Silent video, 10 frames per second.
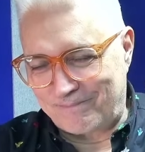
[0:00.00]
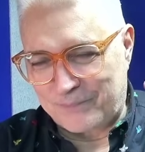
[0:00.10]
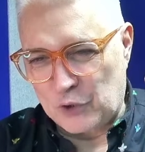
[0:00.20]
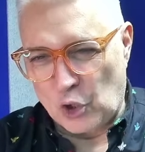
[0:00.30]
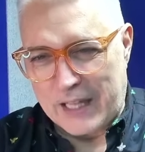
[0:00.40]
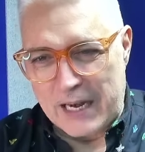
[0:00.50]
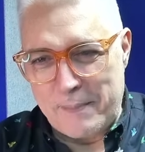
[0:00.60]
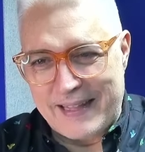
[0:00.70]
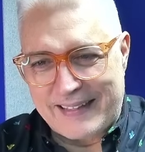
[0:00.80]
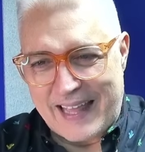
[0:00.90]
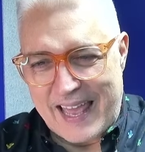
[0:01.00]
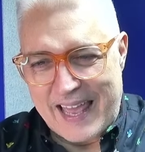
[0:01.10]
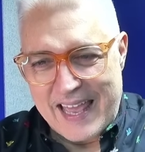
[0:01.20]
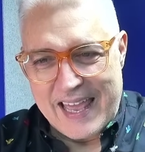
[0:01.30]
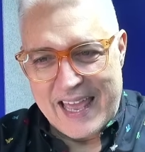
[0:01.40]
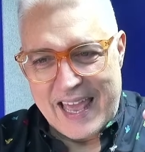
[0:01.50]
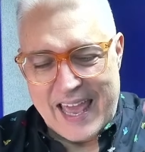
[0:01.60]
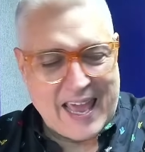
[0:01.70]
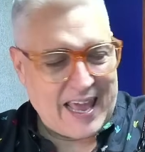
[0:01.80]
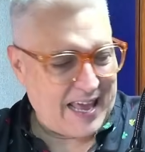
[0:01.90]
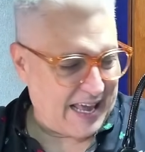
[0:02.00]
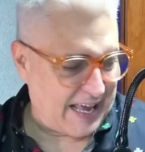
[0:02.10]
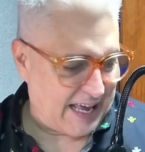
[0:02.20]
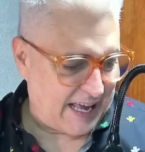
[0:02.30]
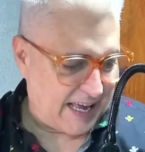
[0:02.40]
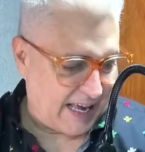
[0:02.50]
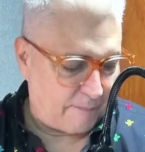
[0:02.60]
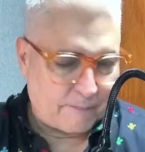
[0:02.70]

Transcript: totalmente eh,